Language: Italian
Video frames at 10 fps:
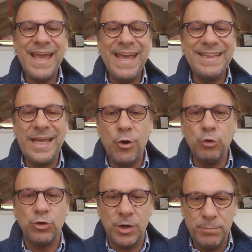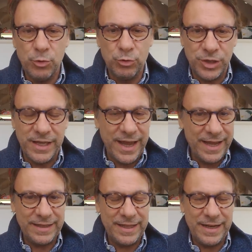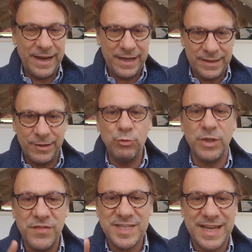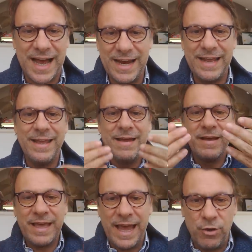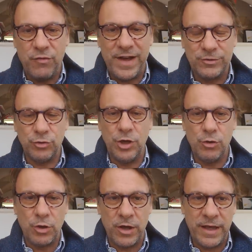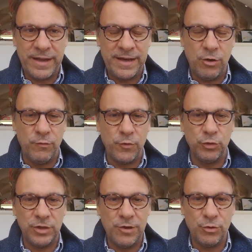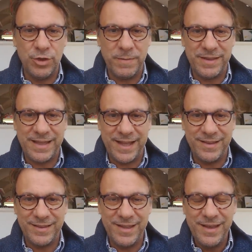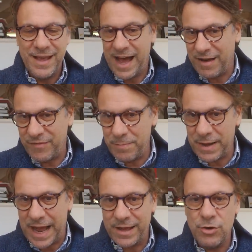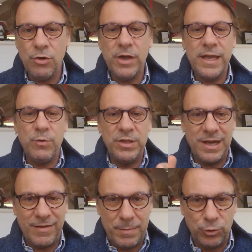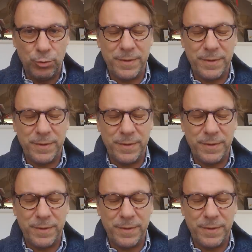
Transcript: e dei contributi e delle ritenute fiscali che hanno fatto nei, loro, eh, nei confronti dei loro dipendenti a febbraio e quindi l'avrebbero